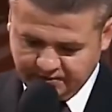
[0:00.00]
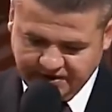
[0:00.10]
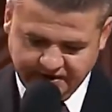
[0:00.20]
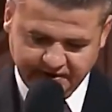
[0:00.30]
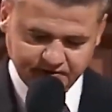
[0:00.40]

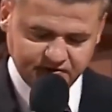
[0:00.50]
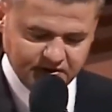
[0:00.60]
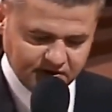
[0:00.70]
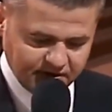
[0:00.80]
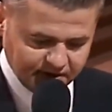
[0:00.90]
Я
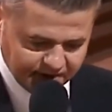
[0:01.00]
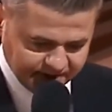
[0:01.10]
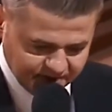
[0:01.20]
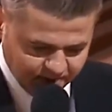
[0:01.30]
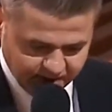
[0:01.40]
тебе
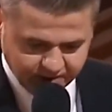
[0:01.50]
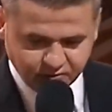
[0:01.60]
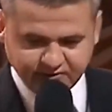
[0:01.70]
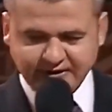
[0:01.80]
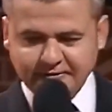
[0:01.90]
деньги на
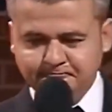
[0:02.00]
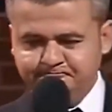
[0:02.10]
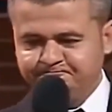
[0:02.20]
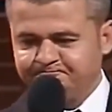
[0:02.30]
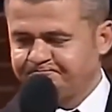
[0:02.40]
демократию
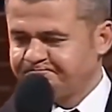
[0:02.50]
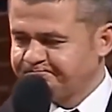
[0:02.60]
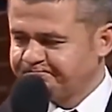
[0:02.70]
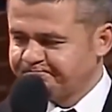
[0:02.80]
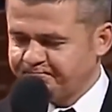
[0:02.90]
давал?
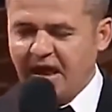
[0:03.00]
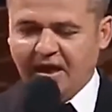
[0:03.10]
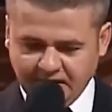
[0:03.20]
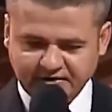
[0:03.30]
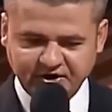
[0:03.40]

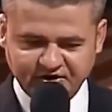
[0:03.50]
Давал.